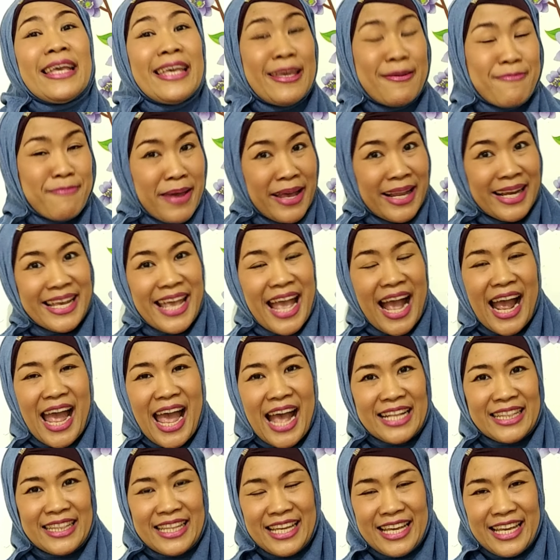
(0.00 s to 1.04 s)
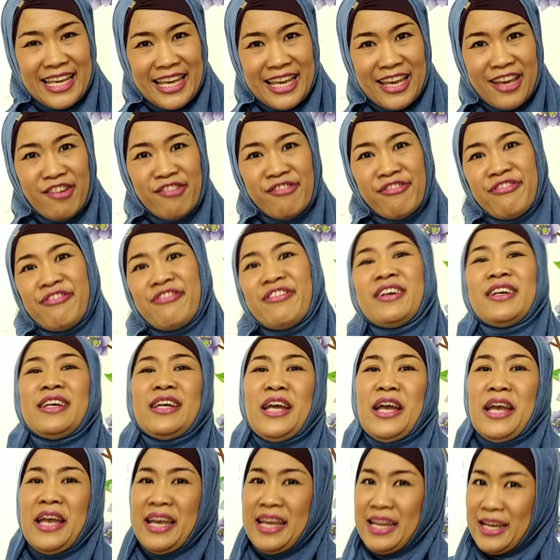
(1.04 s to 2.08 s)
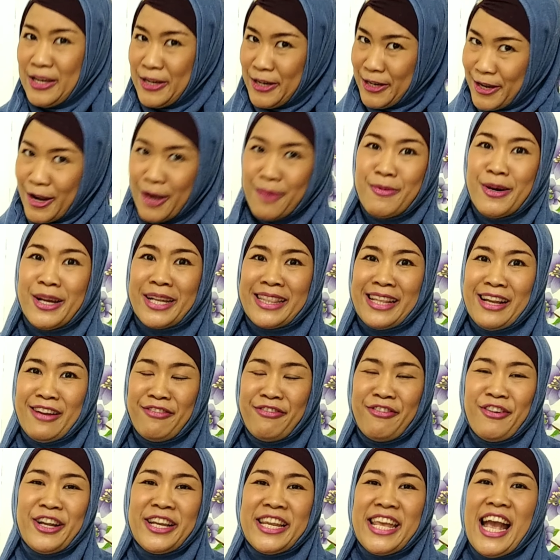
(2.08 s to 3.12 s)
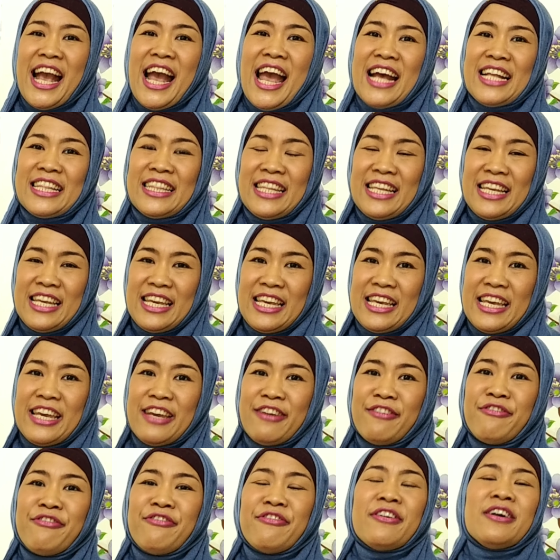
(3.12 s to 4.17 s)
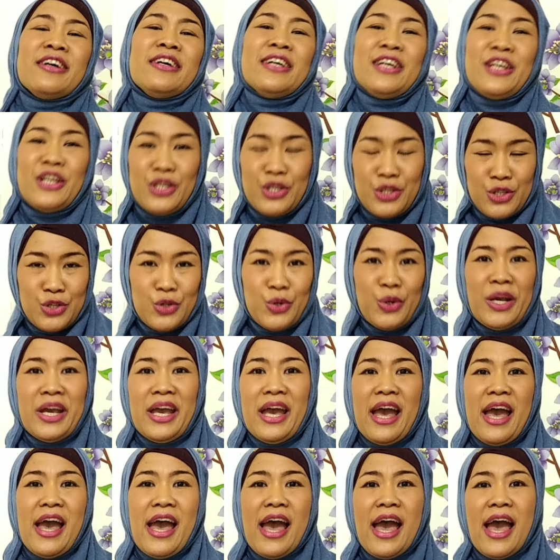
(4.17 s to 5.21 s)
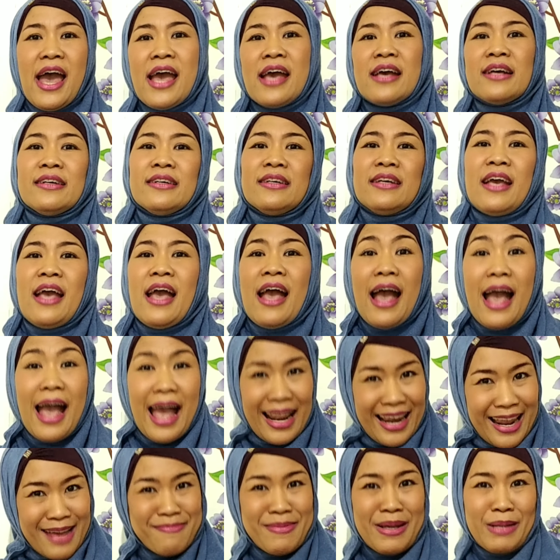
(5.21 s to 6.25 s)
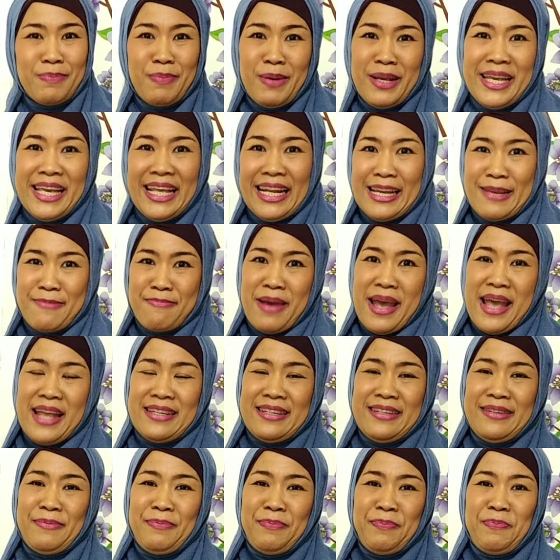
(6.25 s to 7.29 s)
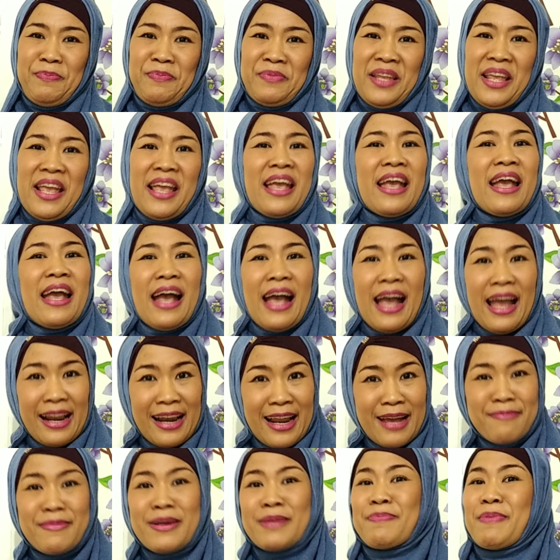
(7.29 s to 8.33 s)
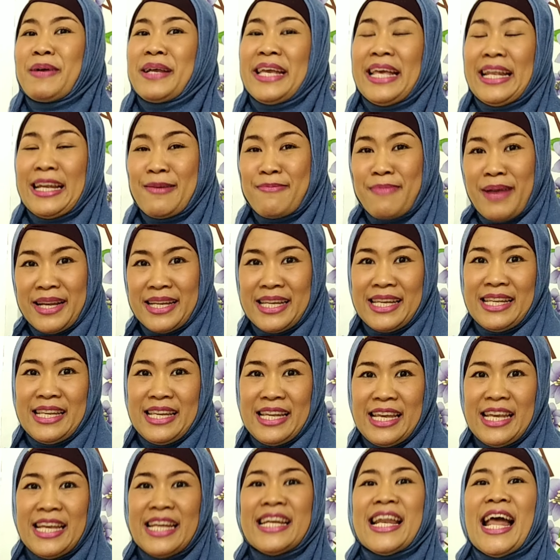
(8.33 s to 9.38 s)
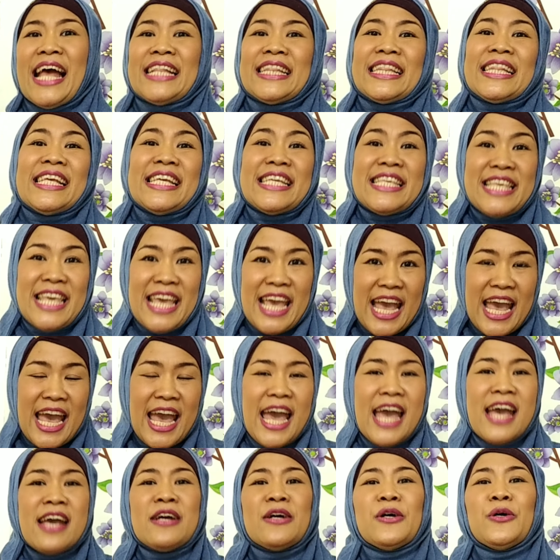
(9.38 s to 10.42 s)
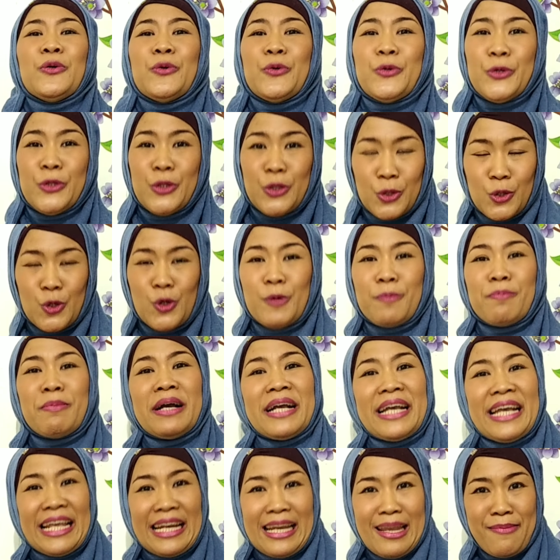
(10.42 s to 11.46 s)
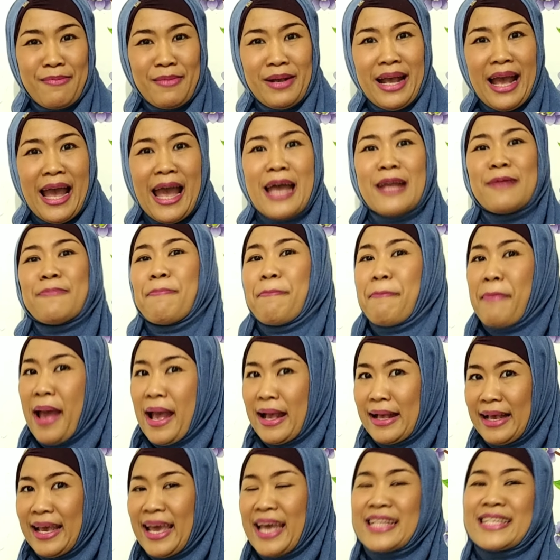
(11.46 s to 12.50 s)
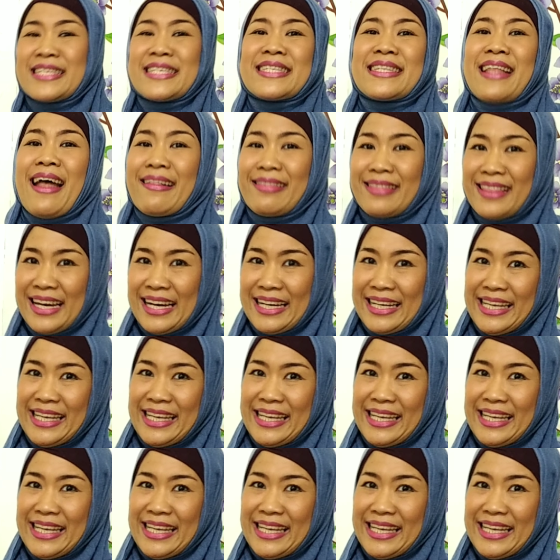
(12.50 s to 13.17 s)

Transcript: email yang aktif, nomor telepon yang aktif, juga alamat pengiriman. Alamat pengiriman ini nantinya untuk mengirimkan paket starter